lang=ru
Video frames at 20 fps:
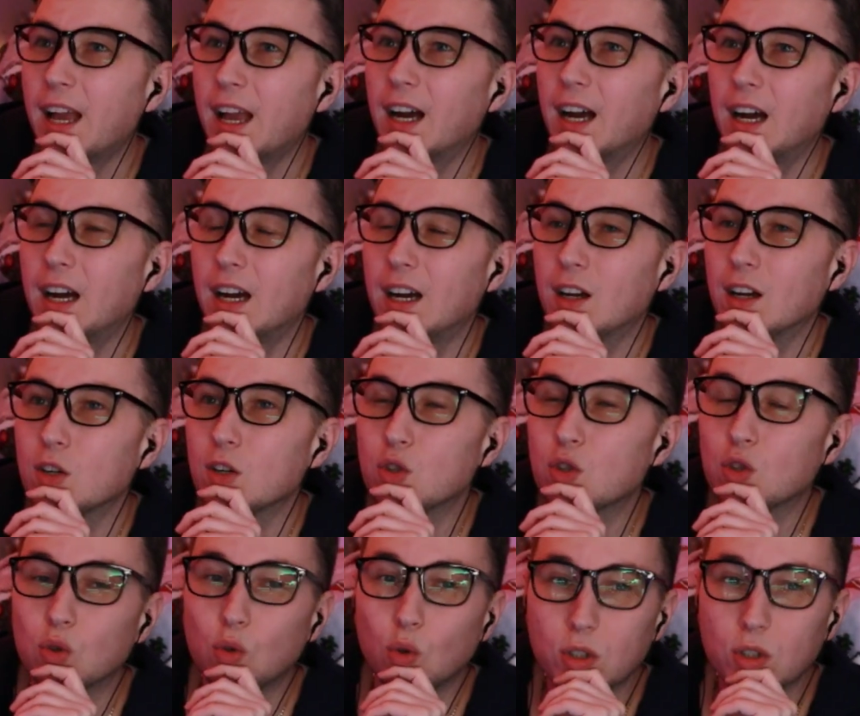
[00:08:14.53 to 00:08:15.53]
А
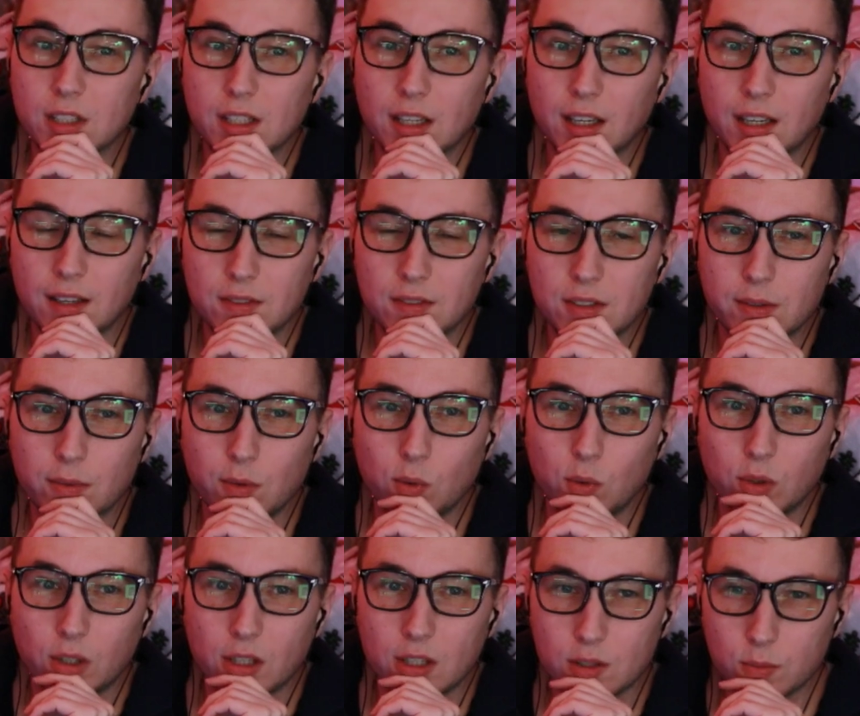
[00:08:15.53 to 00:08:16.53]
что, скорее всего,
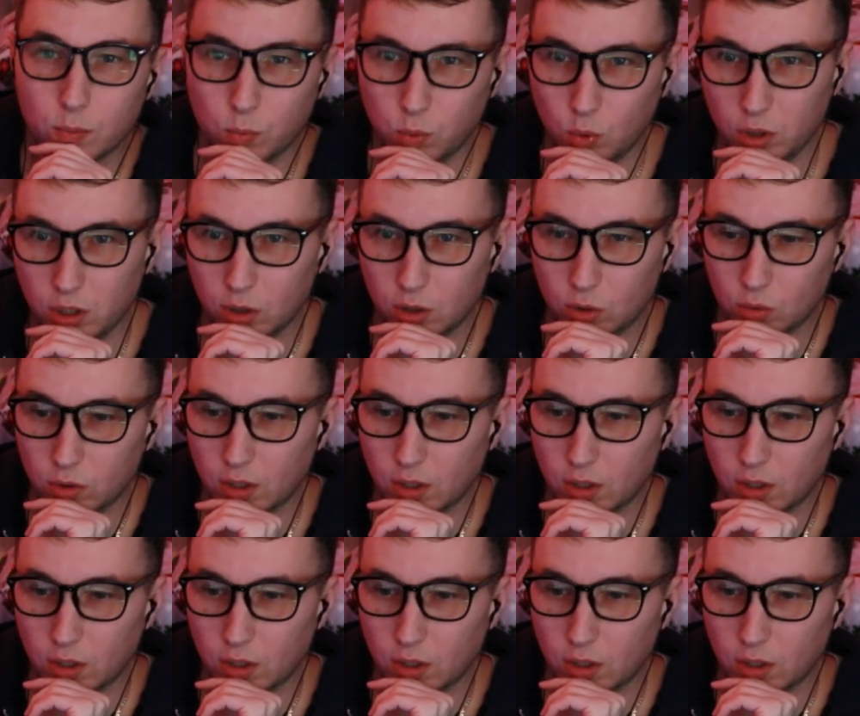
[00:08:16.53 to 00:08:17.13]
у нас будет?